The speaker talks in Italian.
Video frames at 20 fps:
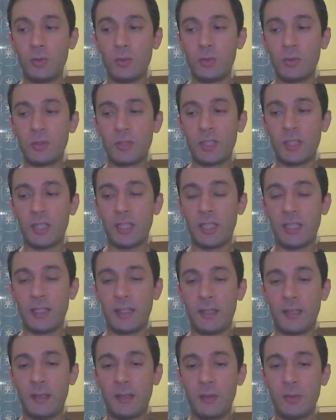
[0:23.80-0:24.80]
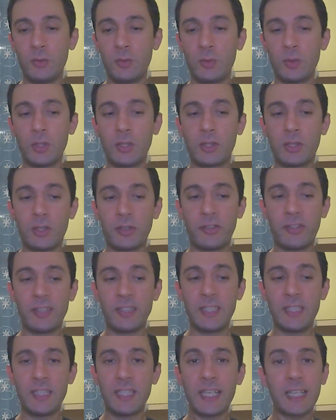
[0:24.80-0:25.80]
un, eh, un, qualcosa
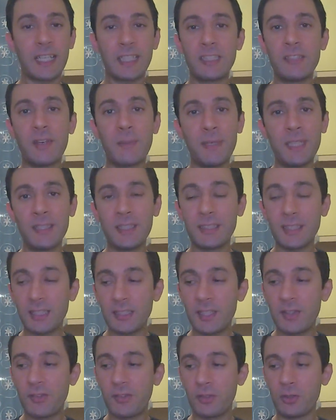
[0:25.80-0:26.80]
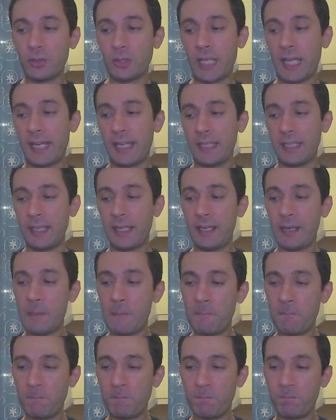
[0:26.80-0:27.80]
di narrativamente
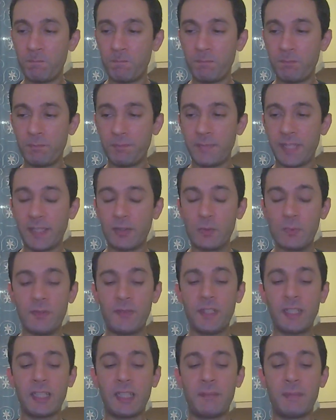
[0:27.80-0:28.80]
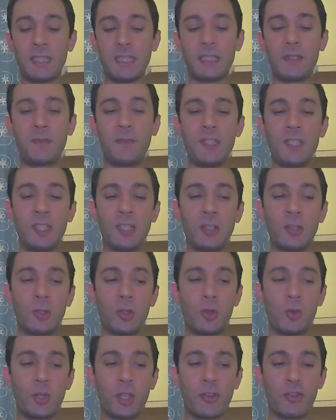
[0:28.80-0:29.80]
tradizionale. Ecco, mi verrebbe da
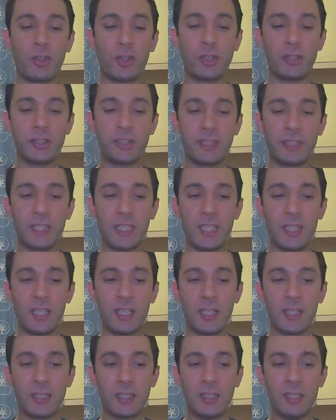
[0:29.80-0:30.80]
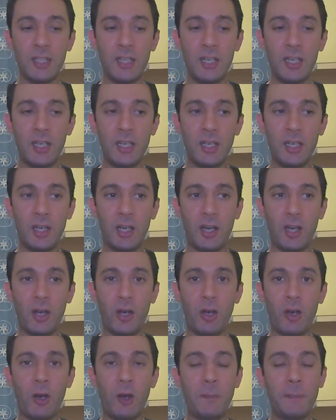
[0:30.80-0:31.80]
definirlo una sorta di uh,
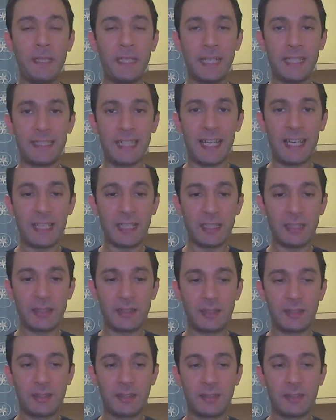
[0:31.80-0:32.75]
opera d'arte.